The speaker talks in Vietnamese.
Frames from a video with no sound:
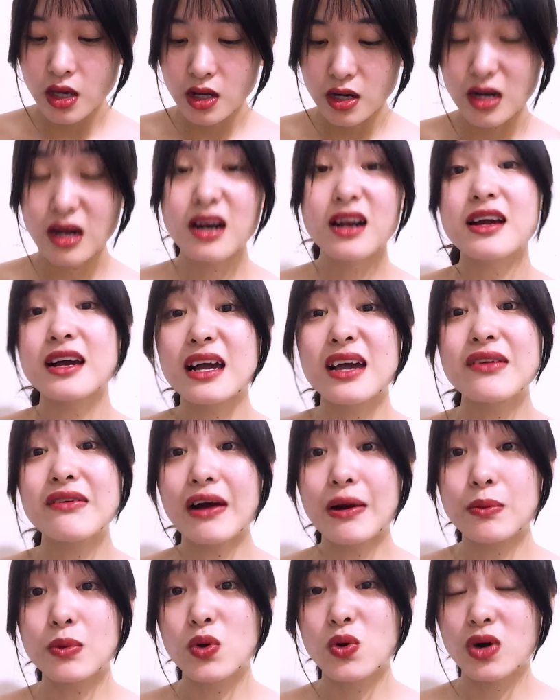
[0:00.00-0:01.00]
Rất là kỳ
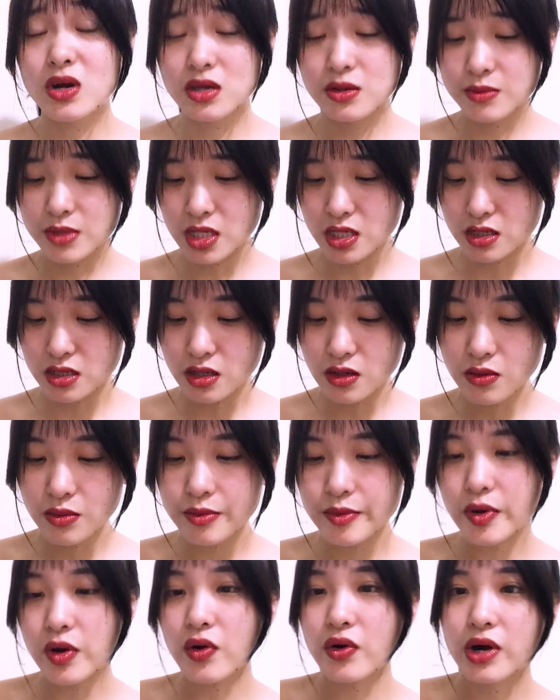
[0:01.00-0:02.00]
vọng luôn á, nhưng mà thực chất lúc
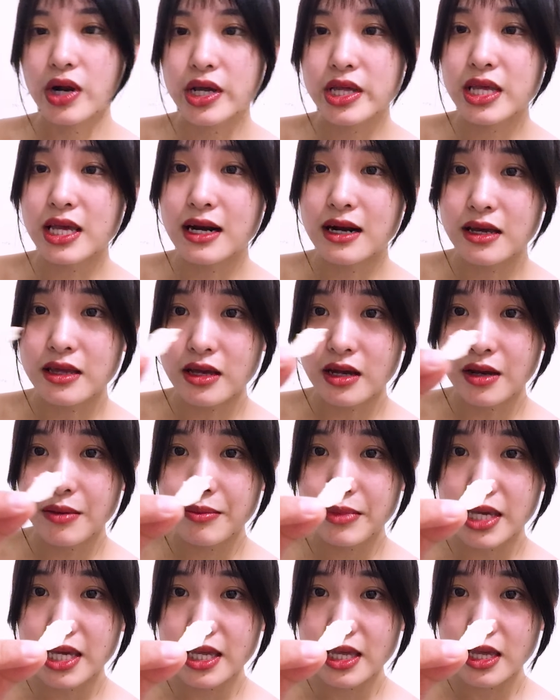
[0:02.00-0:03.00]
mình đổ ra nó chỉ là những cái
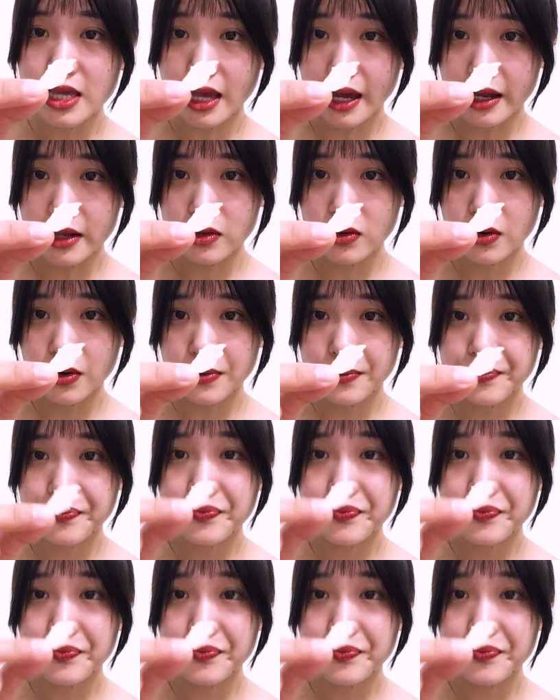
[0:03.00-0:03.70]
miếng như vậy thôi.